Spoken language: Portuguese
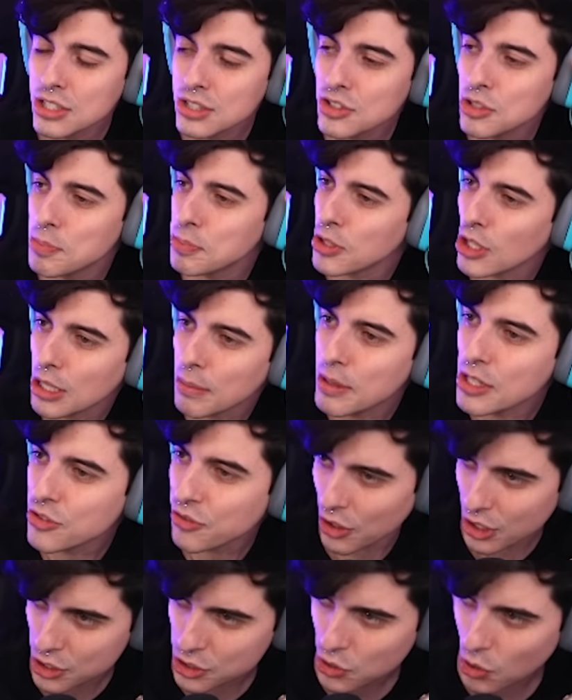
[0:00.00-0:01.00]
Tipo, totalmente
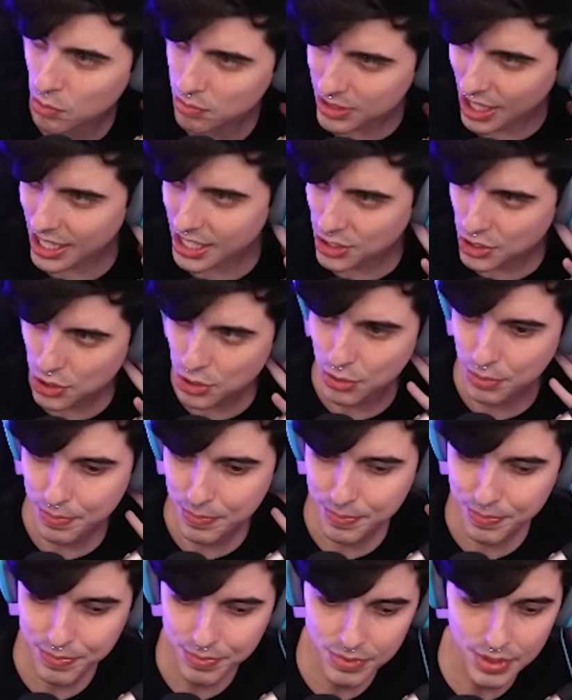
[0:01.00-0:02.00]
fora de contexto?
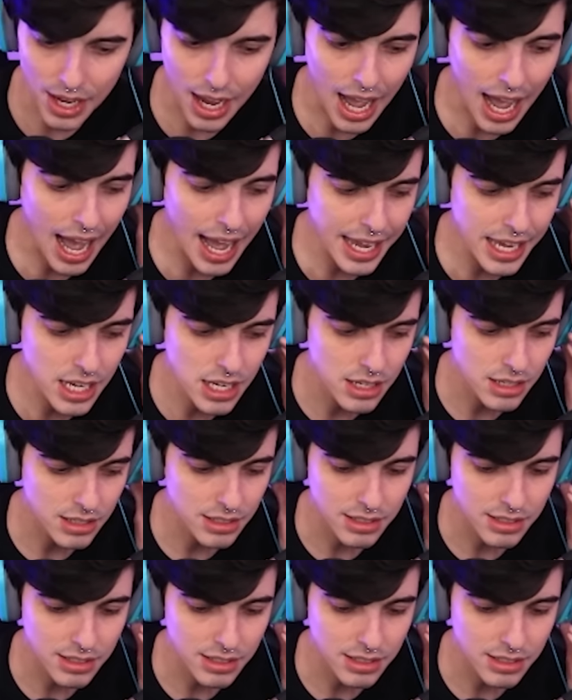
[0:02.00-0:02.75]
Ai!